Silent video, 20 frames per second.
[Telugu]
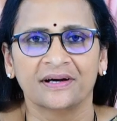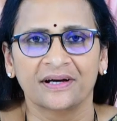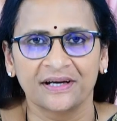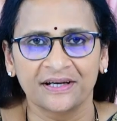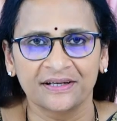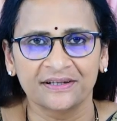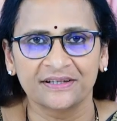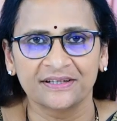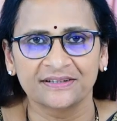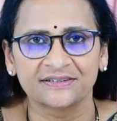
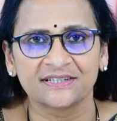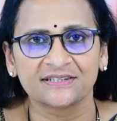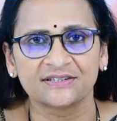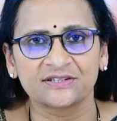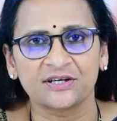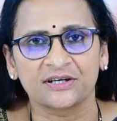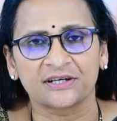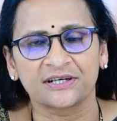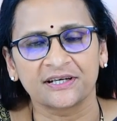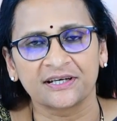హాయ్ దిస్
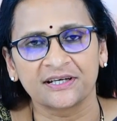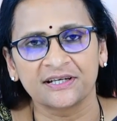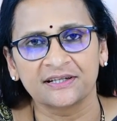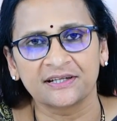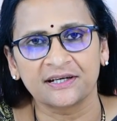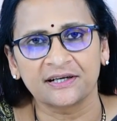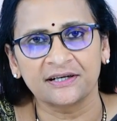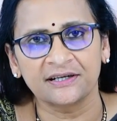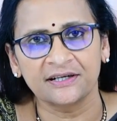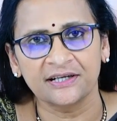ఇస్ డాక్టర్
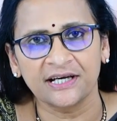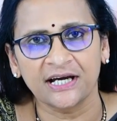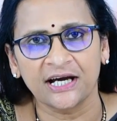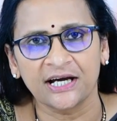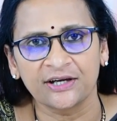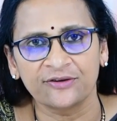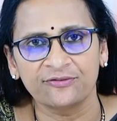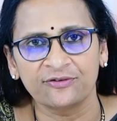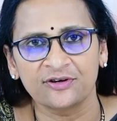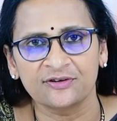గీతారెడ్డి
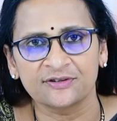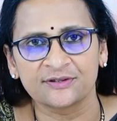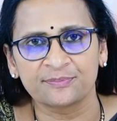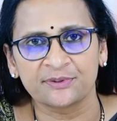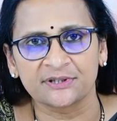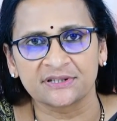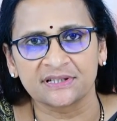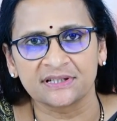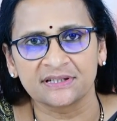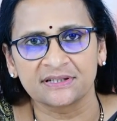ఐవీఓ
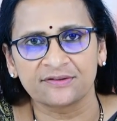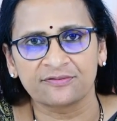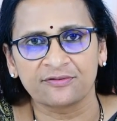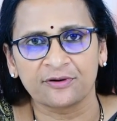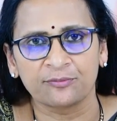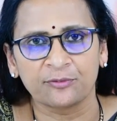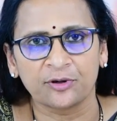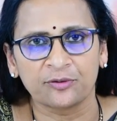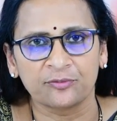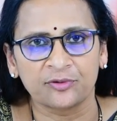స్పెషలిస్ట్
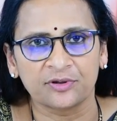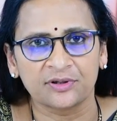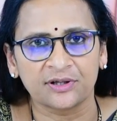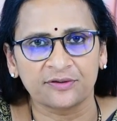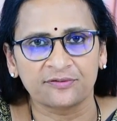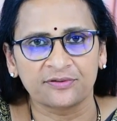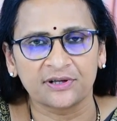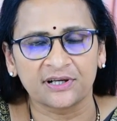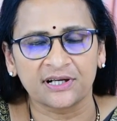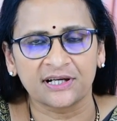ఫ్రమ్
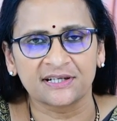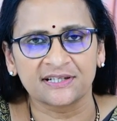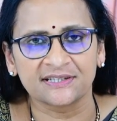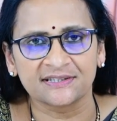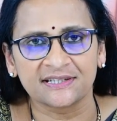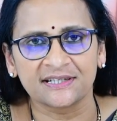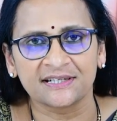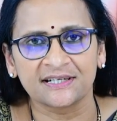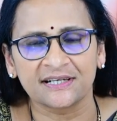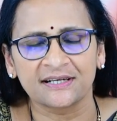అమృత
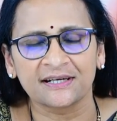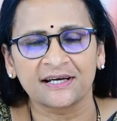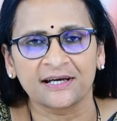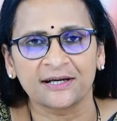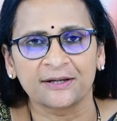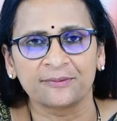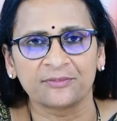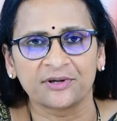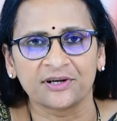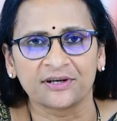ఫర్టిలిటీ సెంటర్
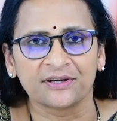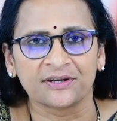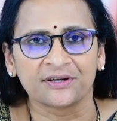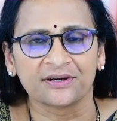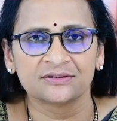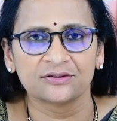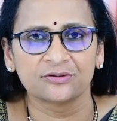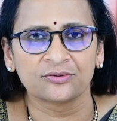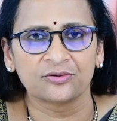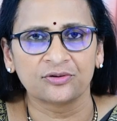కరీంనగర్
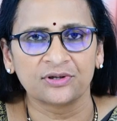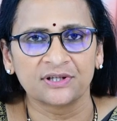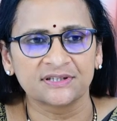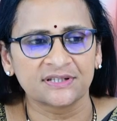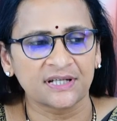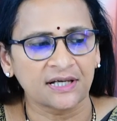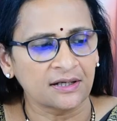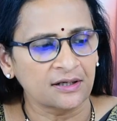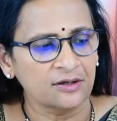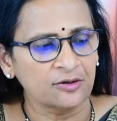సో
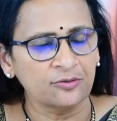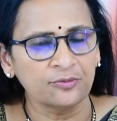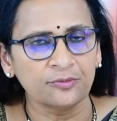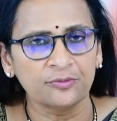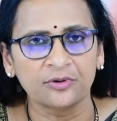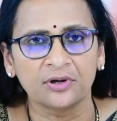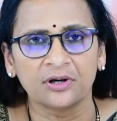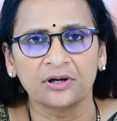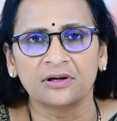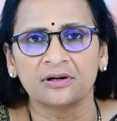కొన్నిసార్లు
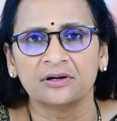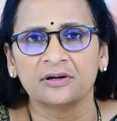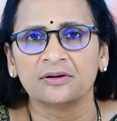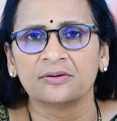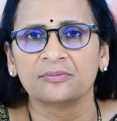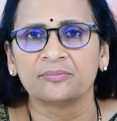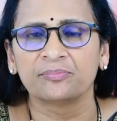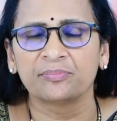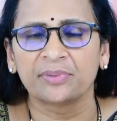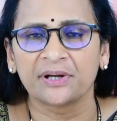
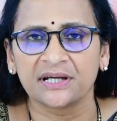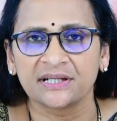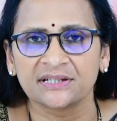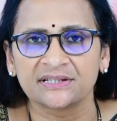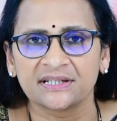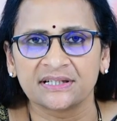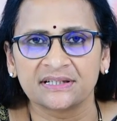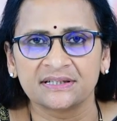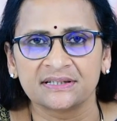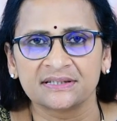
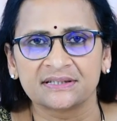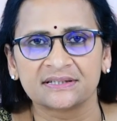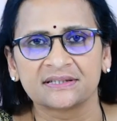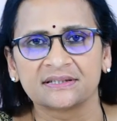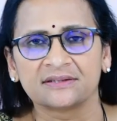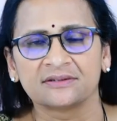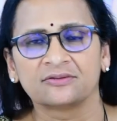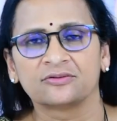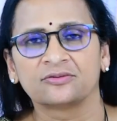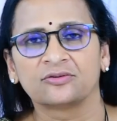పేషెంట్స్
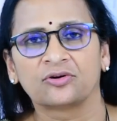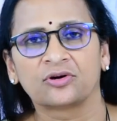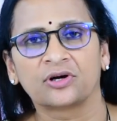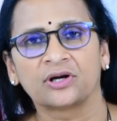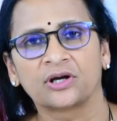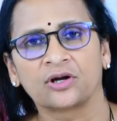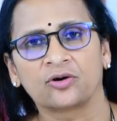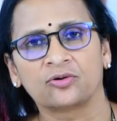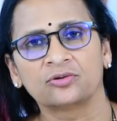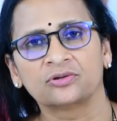
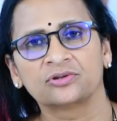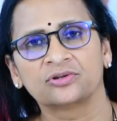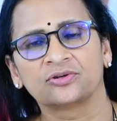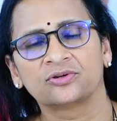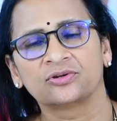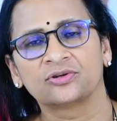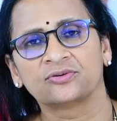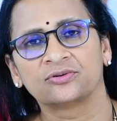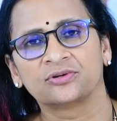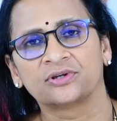ఒక డౌట్
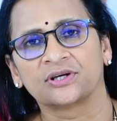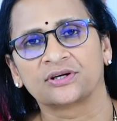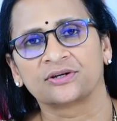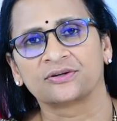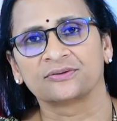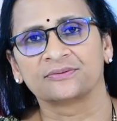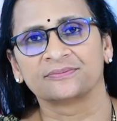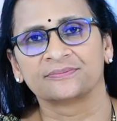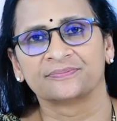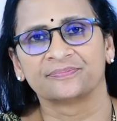తోటి
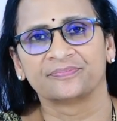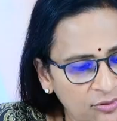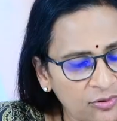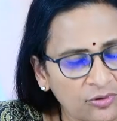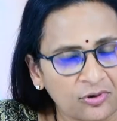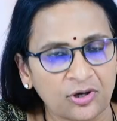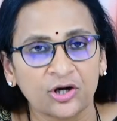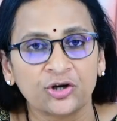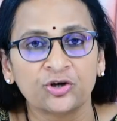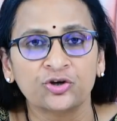ఉంటారు
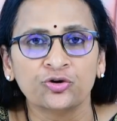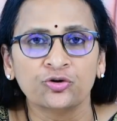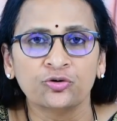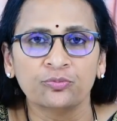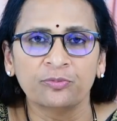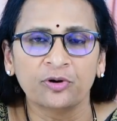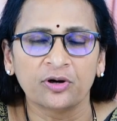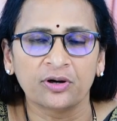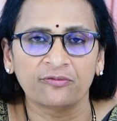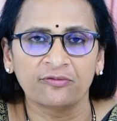ఒక
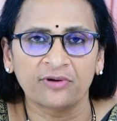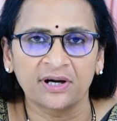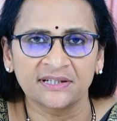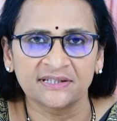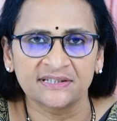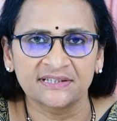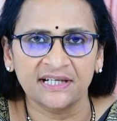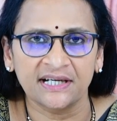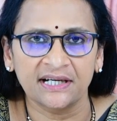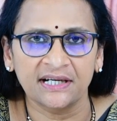ట్యూబ్
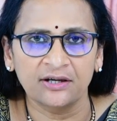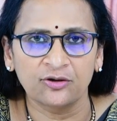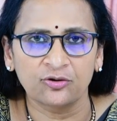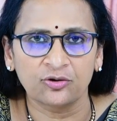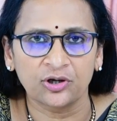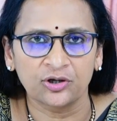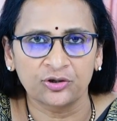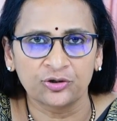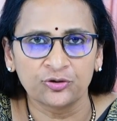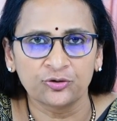వన్ సైడ్
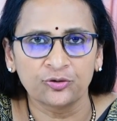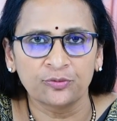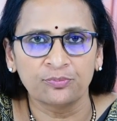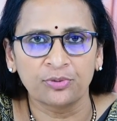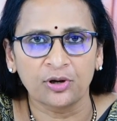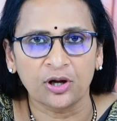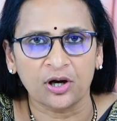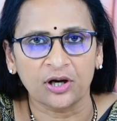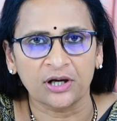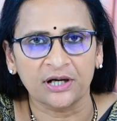ఒక ట్యూబ్
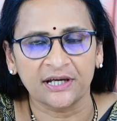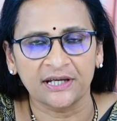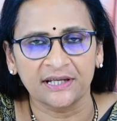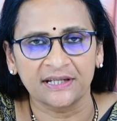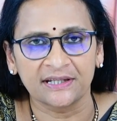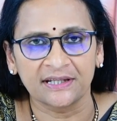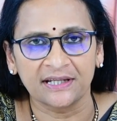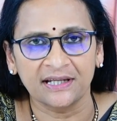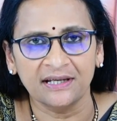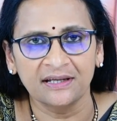బ్లాక్
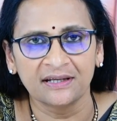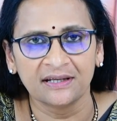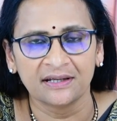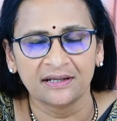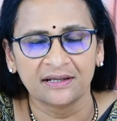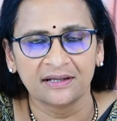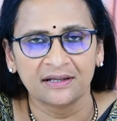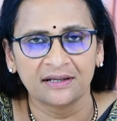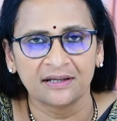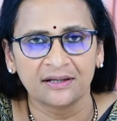అయింది
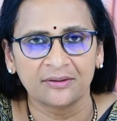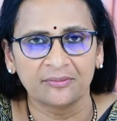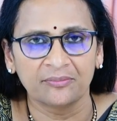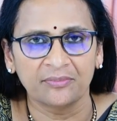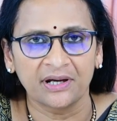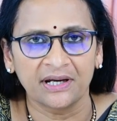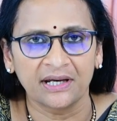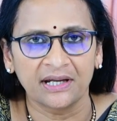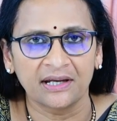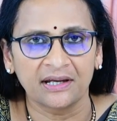
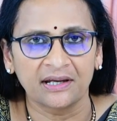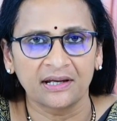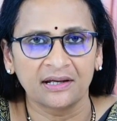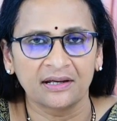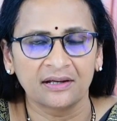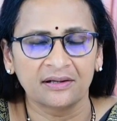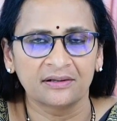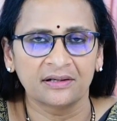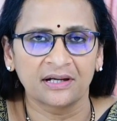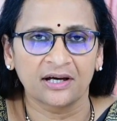మరి
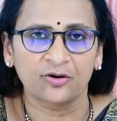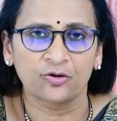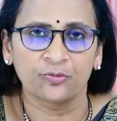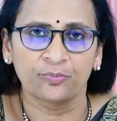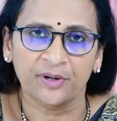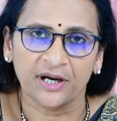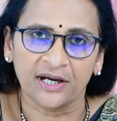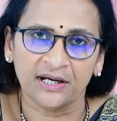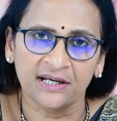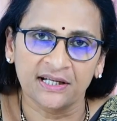నాకు
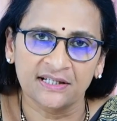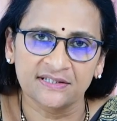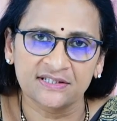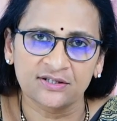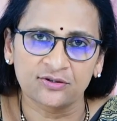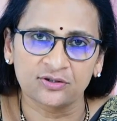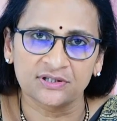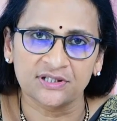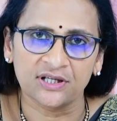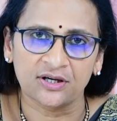
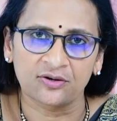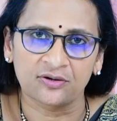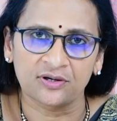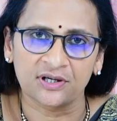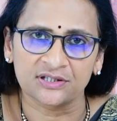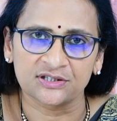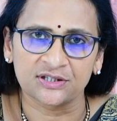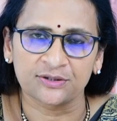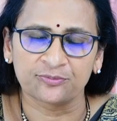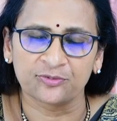ప్రెగ్నెన్సీ వచ్చే
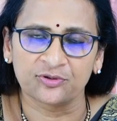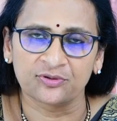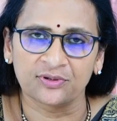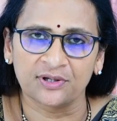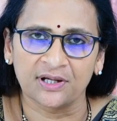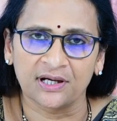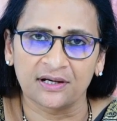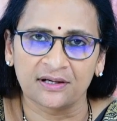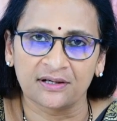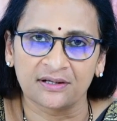అవకాశం
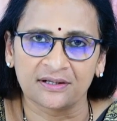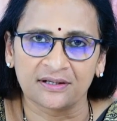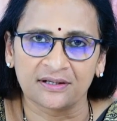ఉందా